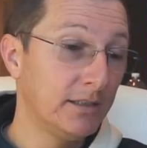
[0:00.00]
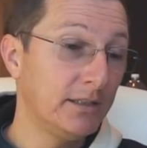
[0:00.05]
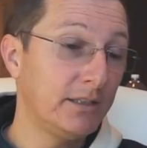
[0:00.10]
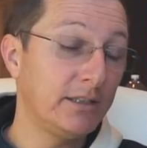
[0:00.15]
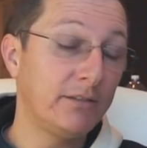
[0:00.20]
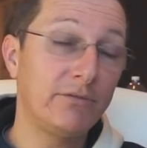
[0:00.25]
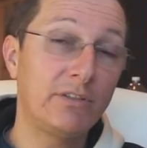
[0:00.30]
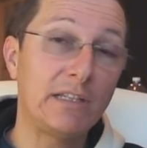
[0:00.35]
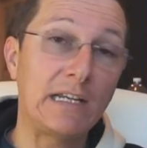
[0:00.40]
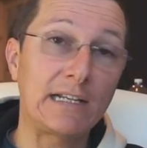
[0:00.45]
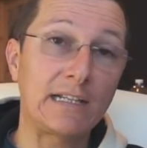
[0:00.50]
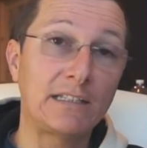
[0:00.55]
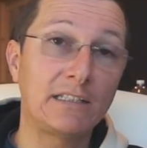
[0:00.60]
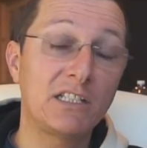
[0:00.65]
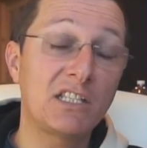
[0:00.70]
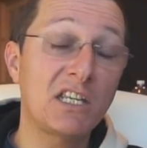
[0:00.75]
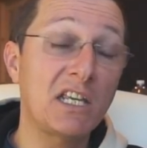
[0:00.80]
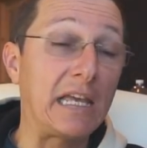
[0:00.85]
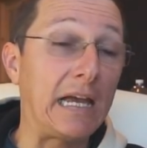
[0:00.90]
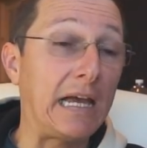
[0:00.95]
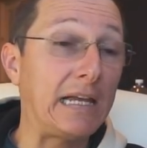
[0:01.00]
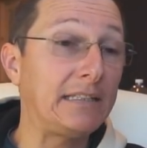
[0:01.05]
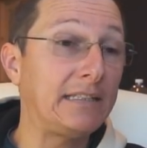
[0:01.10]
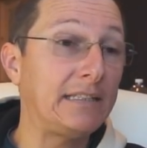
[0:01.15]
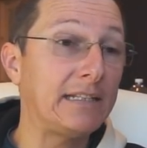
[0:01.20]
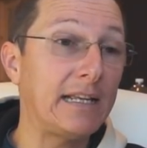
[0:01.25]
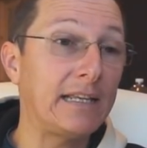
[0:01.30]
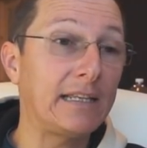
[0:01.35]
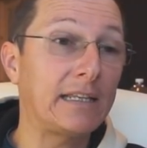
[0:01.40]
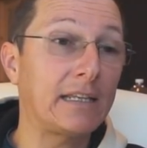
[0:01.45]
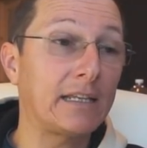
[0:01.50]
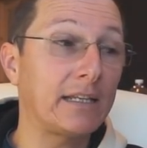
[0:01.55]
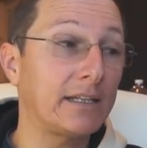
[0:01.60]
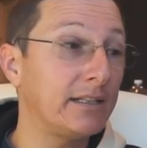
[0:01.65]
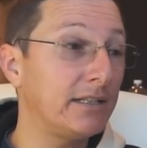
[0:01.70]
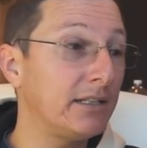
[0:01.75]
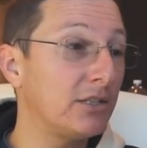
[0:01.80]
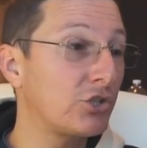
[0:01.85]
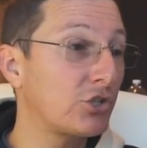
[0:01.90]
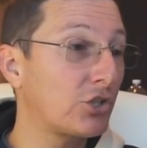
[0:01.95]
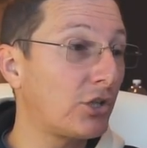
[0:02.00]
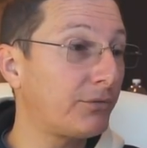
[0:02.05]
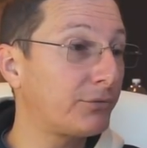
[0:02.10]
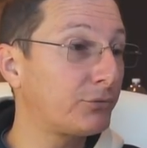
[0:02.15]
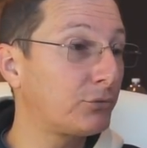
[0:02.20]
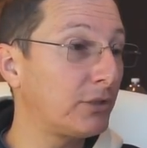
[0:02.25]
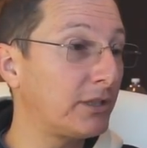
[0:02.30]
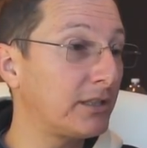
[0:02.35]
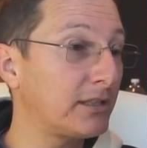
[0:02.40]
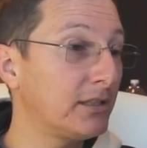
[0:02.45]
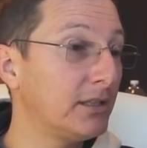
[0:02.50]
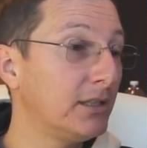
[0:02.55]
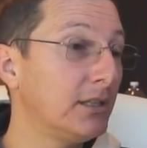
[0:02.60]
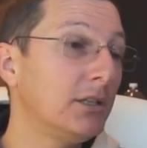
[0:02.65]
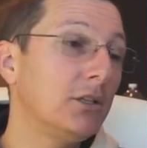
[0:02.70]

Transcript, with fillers: inviare a DJI direi che il software